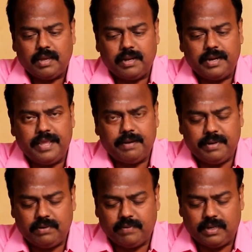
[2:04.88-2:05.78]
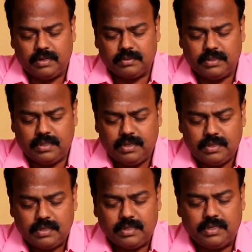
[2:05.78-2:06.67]
நேர்மின் வாயிலிருந்து
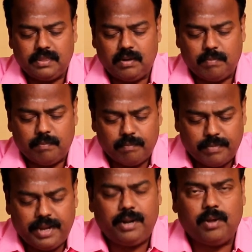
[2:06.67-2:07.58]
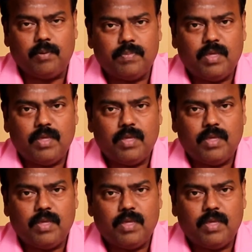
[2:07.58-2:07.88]
இதில் மீண்டும்